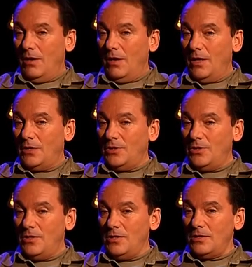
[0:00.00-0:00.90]
А это
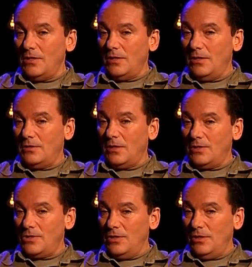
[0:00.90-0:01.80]
не есть
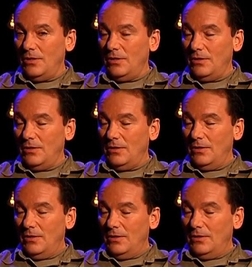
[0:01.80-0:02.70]
отражение
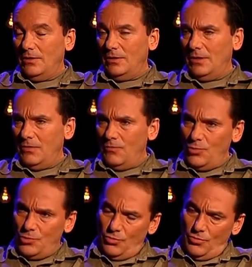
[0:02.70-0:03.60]
того,
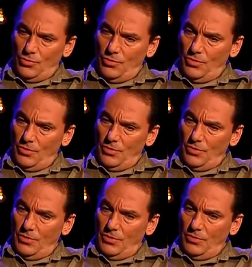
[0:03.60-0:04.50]
что
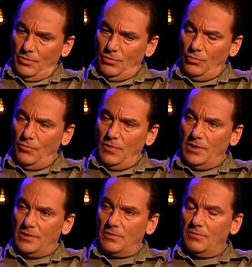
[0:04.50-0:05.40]

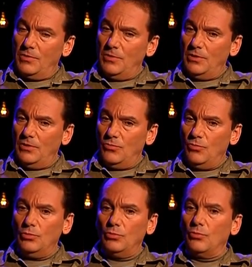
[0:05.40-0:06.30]
надувает современная
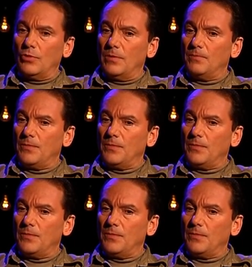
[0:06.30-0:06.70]
культура.